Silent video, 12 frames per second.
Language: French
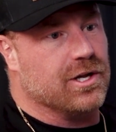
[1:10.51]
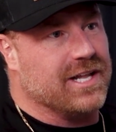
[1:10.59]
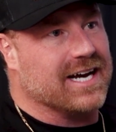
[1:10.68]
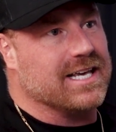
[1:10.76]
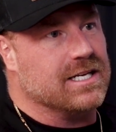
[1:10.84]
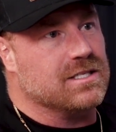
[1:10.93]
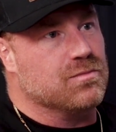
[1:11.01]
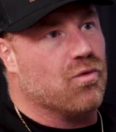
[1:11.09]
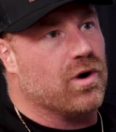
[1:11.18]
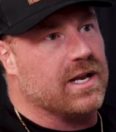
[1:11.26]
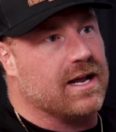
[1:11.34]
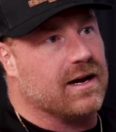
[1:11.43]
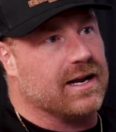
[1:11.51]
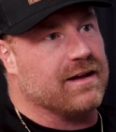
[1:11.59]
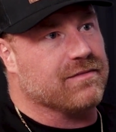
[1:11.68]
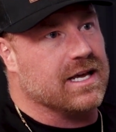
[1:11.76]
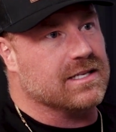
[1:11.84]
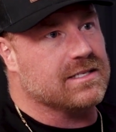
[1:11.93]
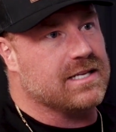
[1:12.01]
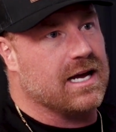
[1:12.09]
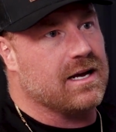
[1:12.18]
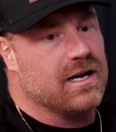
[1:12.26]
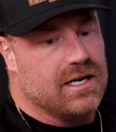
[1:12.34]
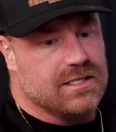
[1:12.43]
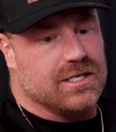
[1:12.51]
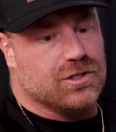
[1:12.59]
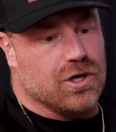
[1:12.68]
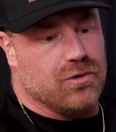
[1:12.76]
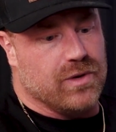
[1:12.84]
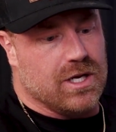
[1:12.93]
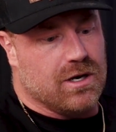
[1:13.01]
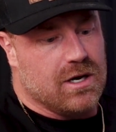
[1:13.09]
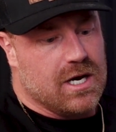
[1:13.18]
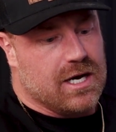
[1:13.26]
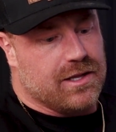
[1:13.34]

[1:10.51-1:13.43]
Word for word: dernier du mois en, Afghanistan, c'est celui-là.